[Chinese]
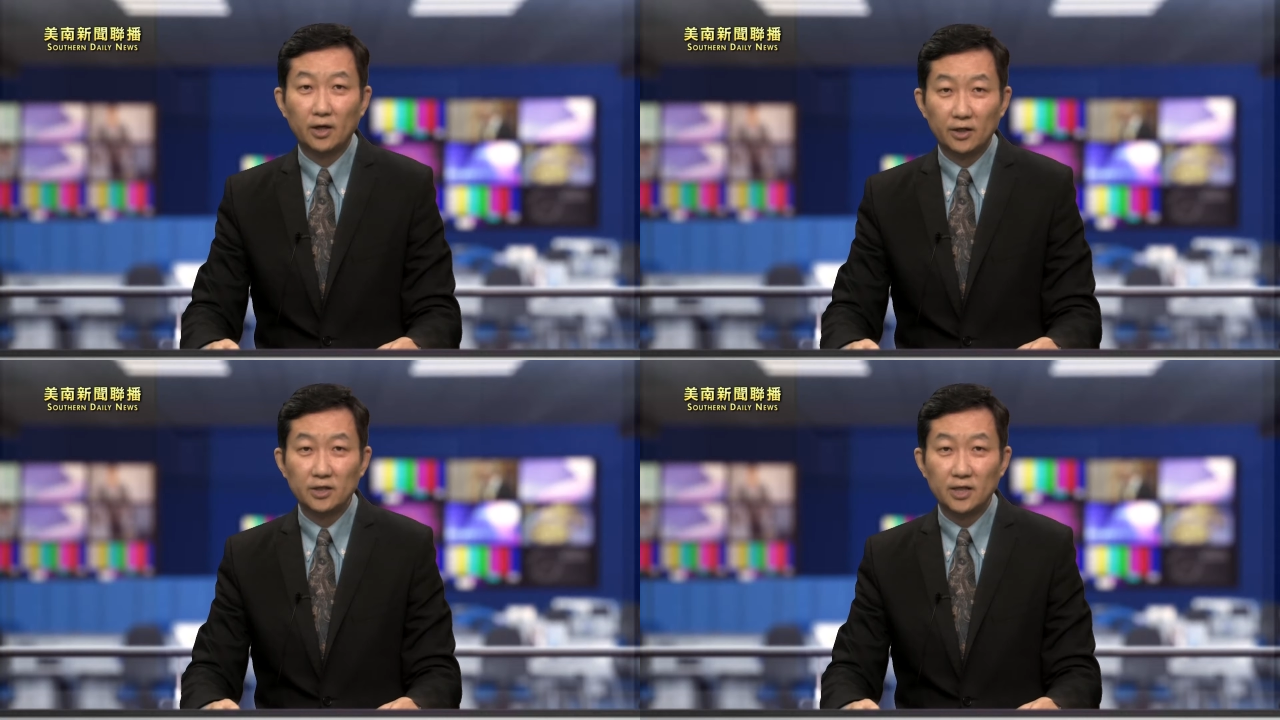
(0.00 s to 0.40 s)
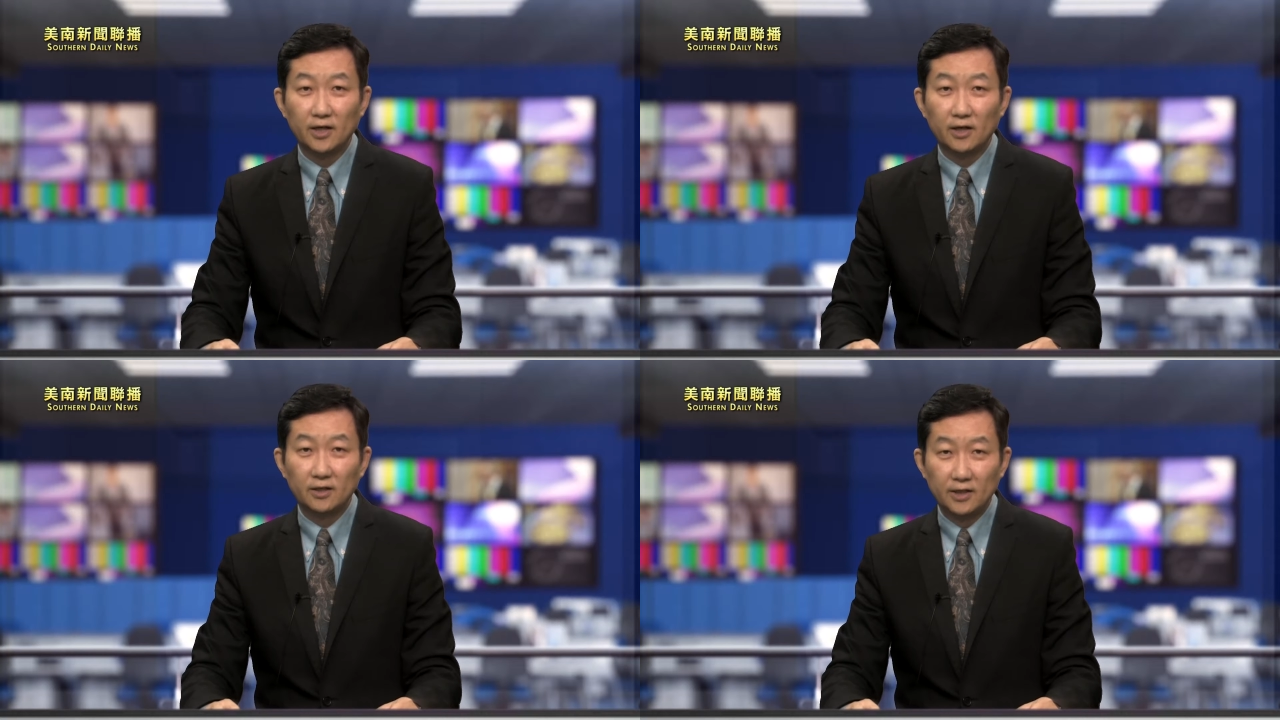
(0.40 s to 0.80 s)
而
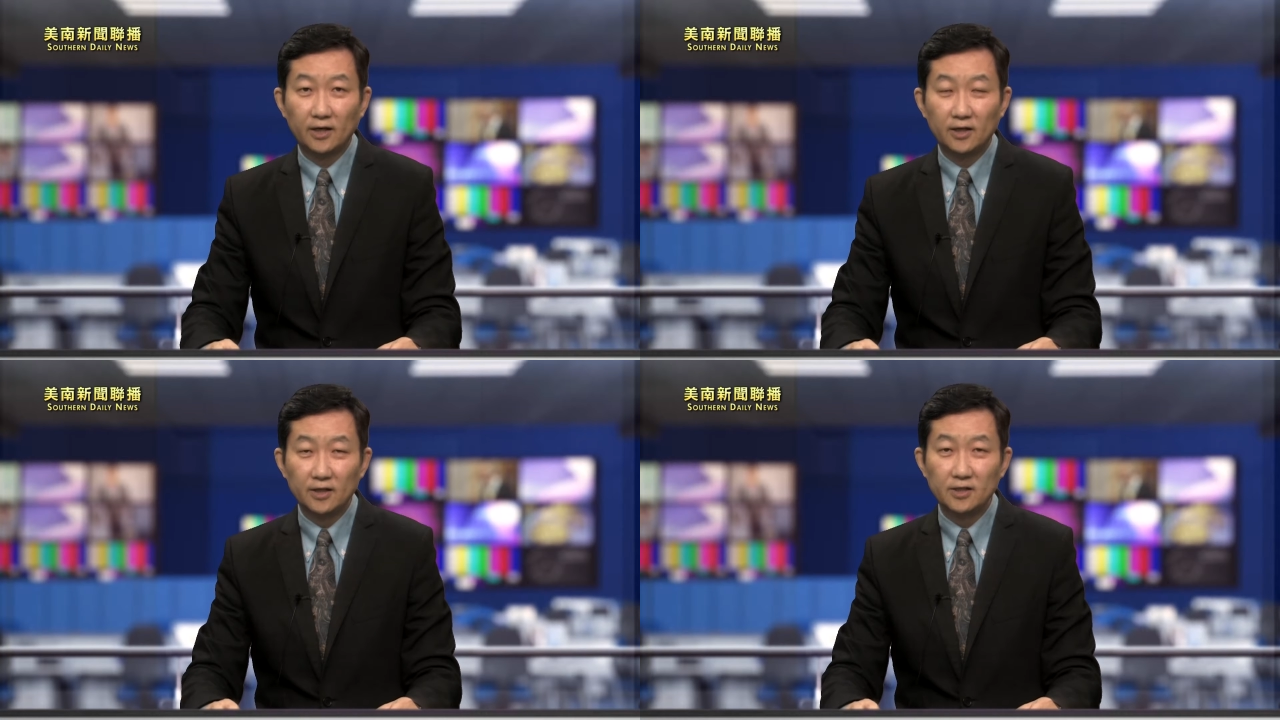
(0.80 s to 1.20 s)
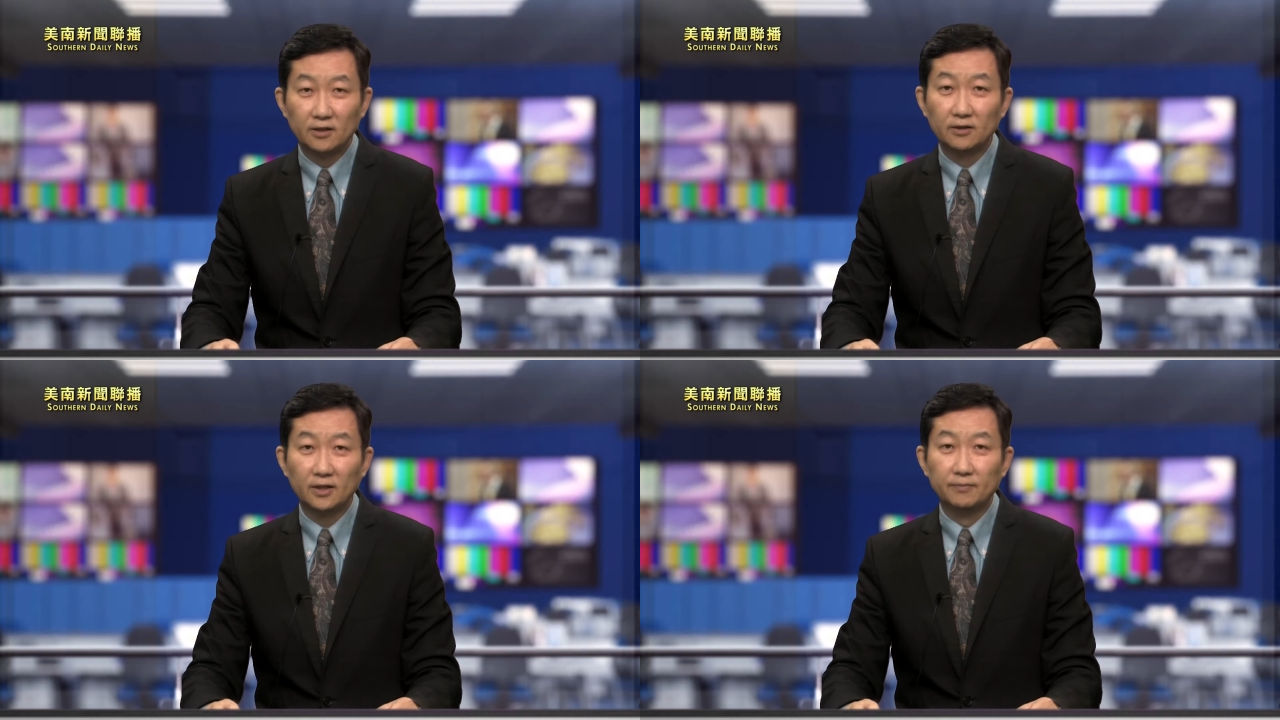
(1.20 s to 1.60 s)
且也可
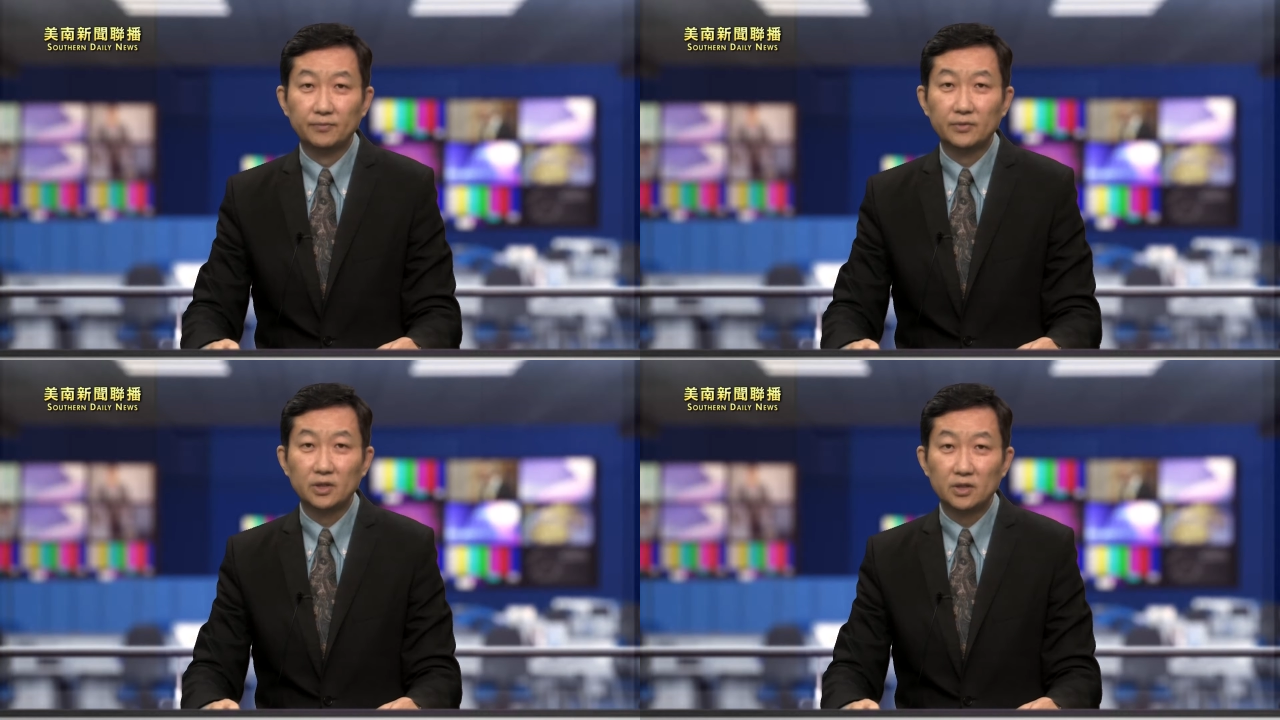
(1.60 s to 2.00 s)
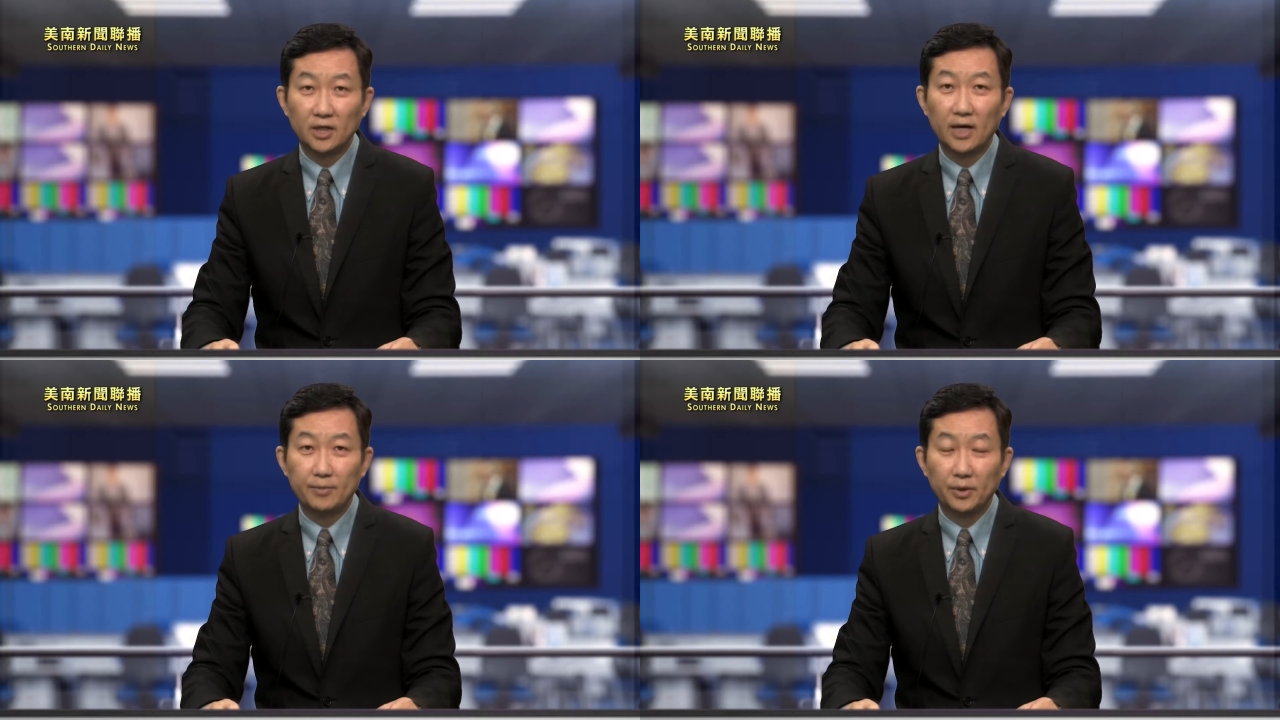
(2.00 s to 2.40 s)
行的。
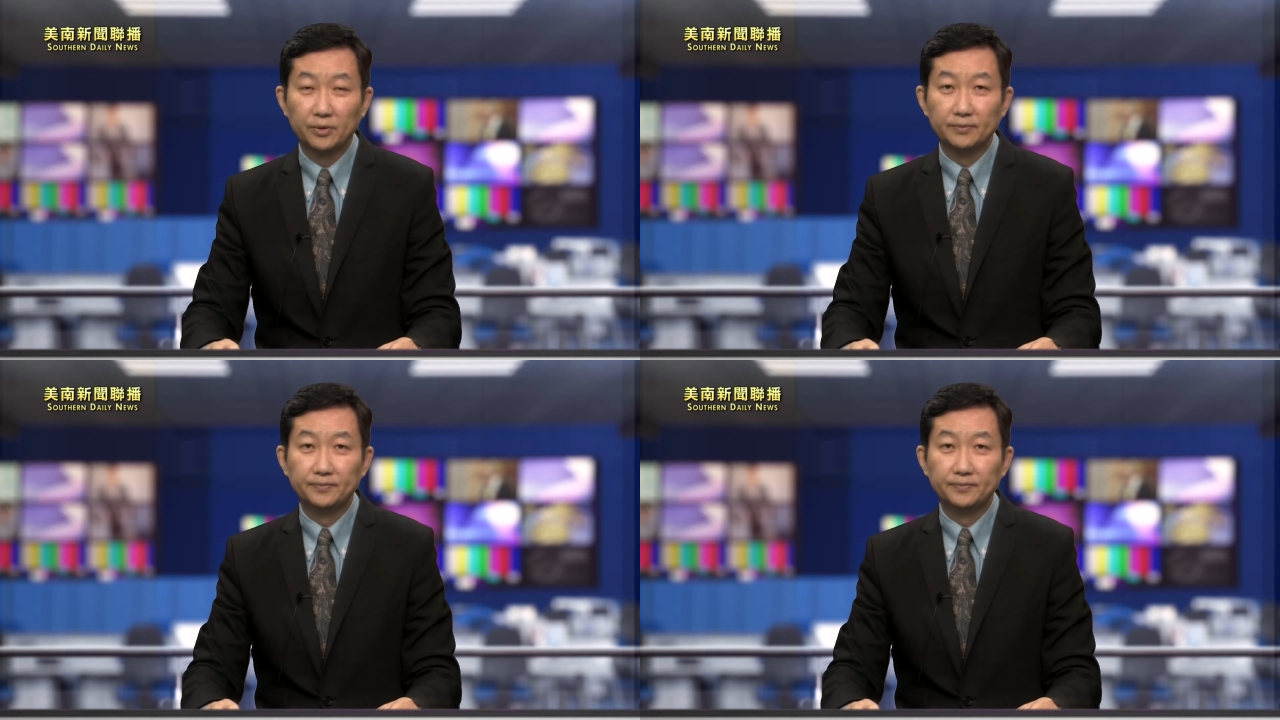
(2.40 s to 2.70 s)
请看评论：